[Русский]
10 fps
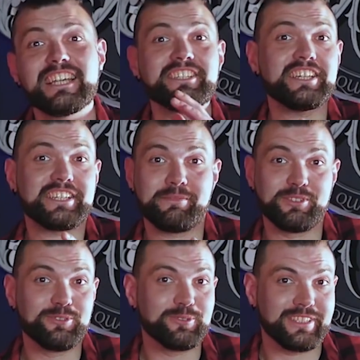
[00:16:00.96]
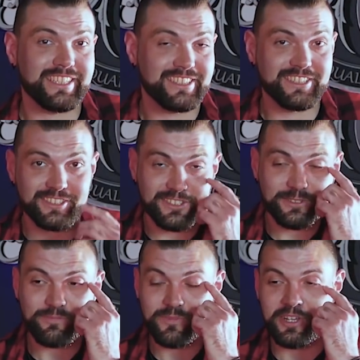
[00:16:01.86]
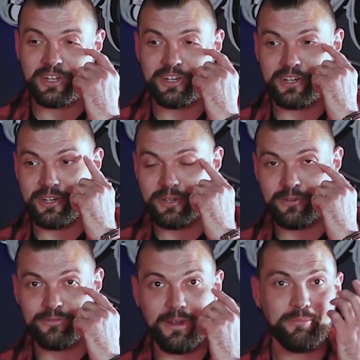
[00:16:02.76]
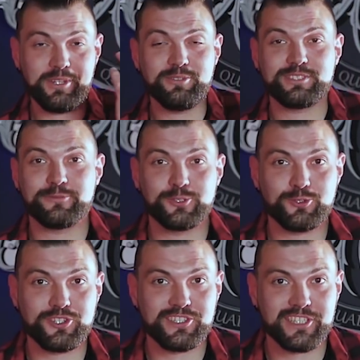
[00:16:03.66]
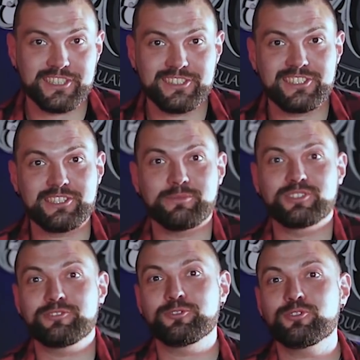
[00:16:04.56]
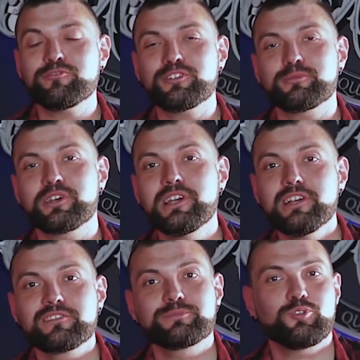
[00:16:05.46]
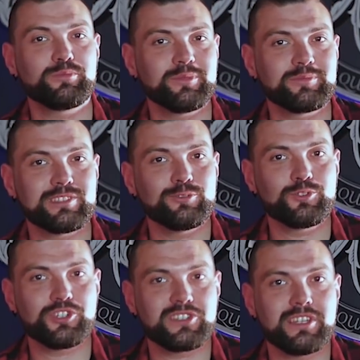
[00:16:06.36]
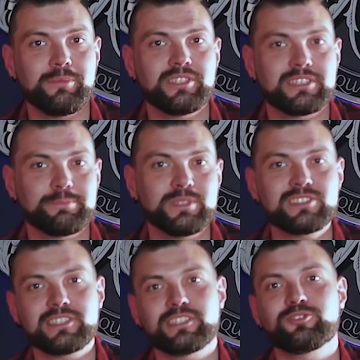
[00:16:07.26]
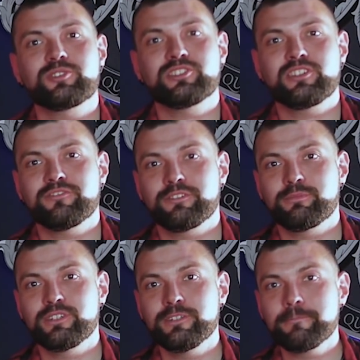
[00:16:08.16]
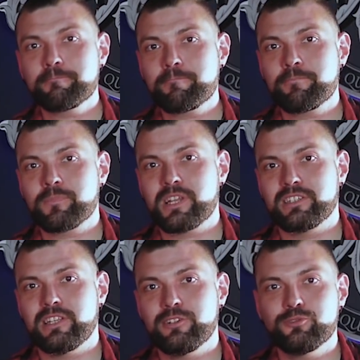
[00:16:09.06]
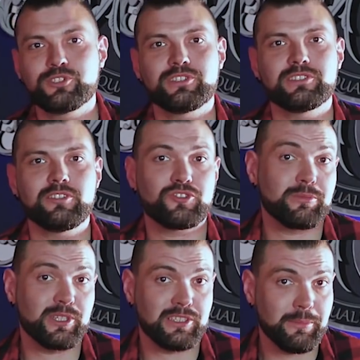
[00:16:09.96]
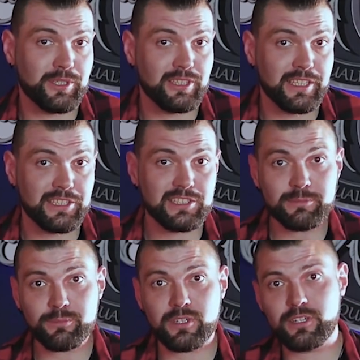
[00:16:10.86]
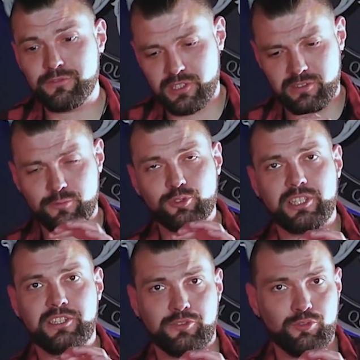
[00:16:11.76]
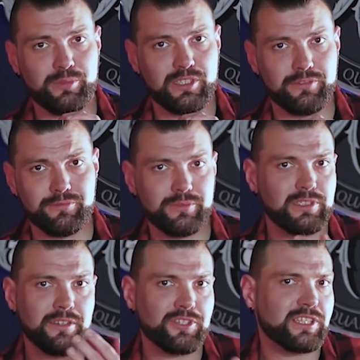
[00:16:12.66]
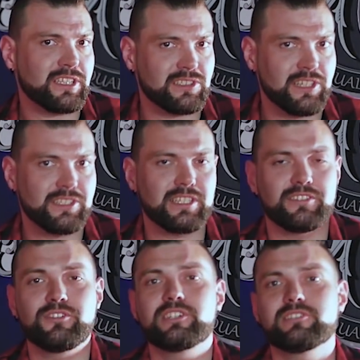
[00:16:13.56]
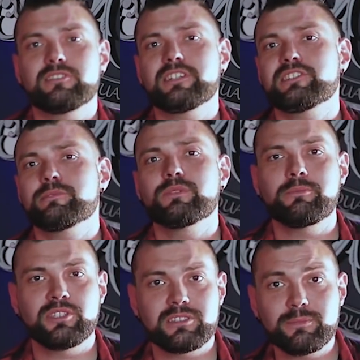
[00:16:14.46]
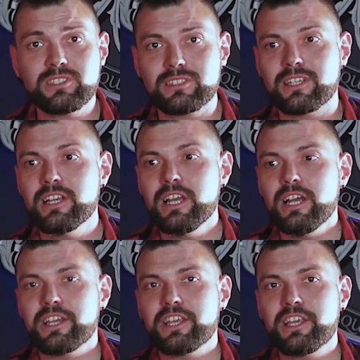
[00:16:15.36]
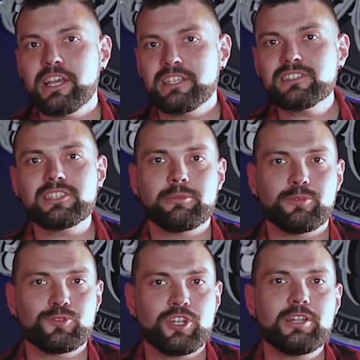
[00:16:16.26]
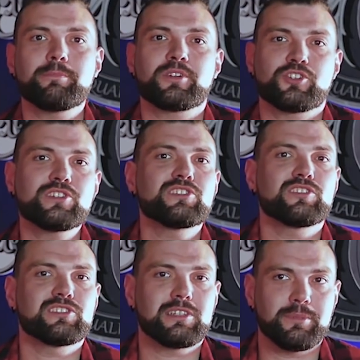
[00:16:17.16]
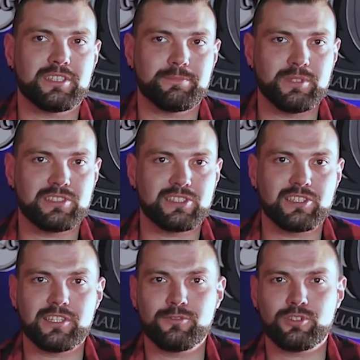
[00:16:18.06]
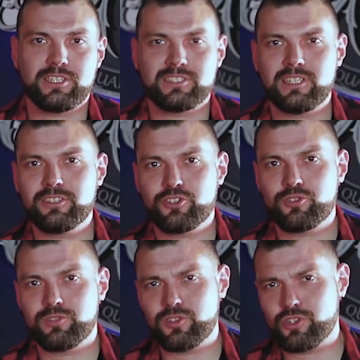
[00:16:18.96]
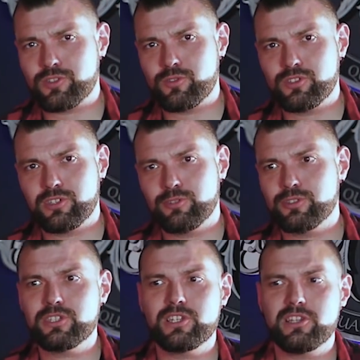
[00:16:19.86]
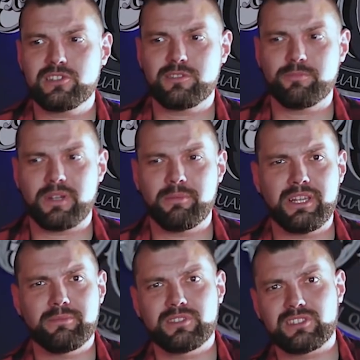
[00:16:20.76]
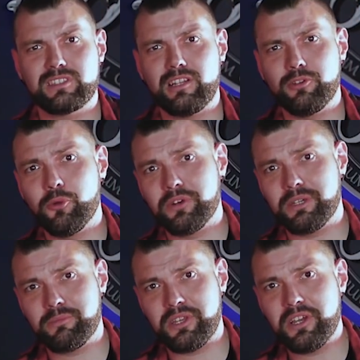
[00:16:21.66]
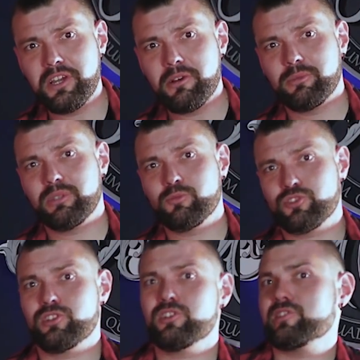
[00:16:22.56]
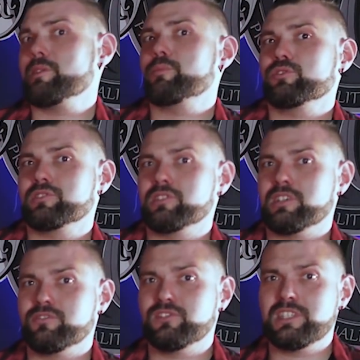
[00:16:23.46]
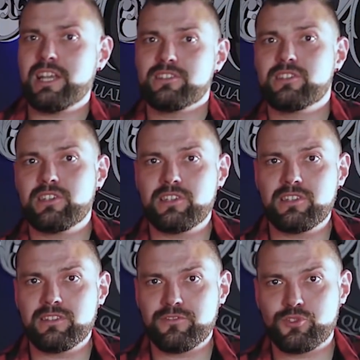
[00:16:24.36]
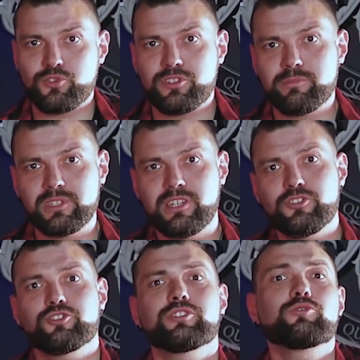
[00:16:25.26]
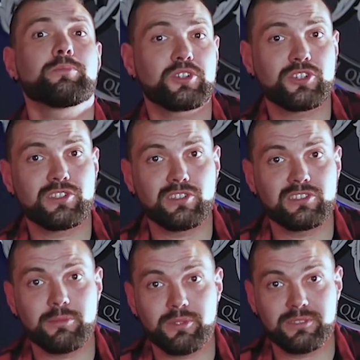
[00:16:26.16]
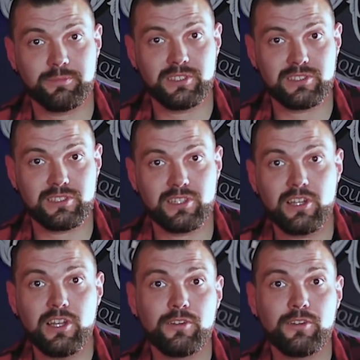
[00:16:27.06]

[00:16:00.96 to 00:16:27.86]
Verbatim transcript: Я не рекомендую так делать. А, вам придется всю жизнь ходить с этими татуировками. Вспомним случай с Домина Спица, который недавно был, когда люди должны были набить логотип а в виде двух таких кубиков. Вы наверняка знаете, как выглядит логотип Домина Спица. И они за это получали пожизненный запас пиццы. Так вот, оказалось, что сейчас у этих людей есть проблемы с налогами, потому что нельзя просто так взять и на всю жизнь подарить человеку пожизненный запас пиццы.